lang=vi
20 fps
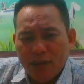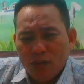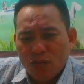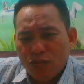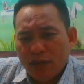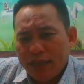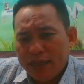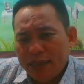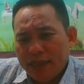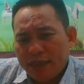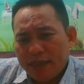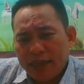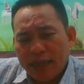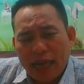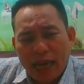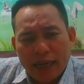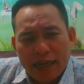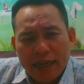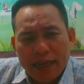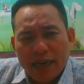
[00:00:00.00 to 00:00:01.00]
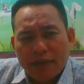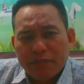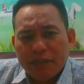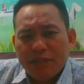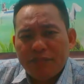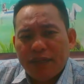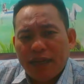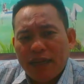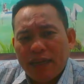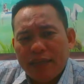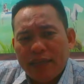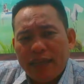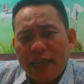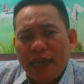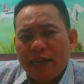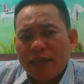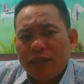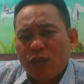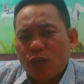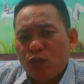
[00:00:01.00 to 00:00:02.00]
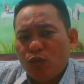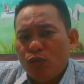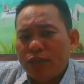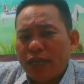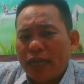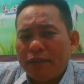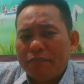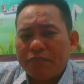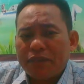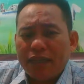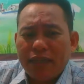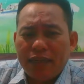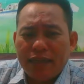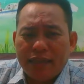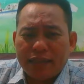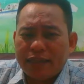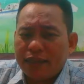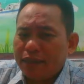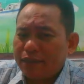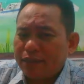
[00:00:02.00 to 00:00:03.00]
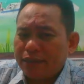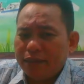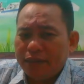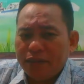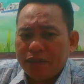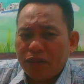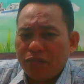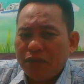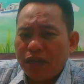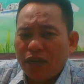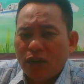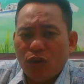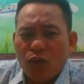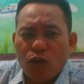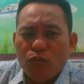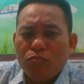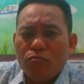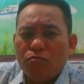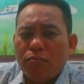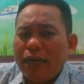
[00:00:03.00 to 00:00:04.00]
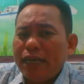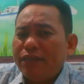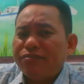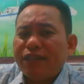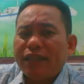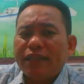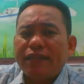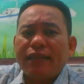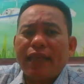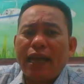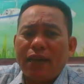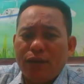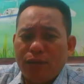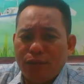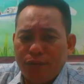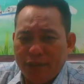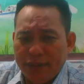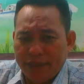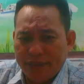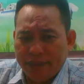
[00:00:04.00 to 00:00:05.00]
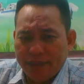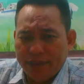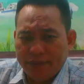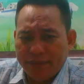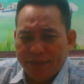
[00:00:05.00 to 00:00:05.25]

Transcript: và những cái hành động như vậy là gia chủ cảm thấy là thật sự cũng là hồn bay phát tán luôn quý vị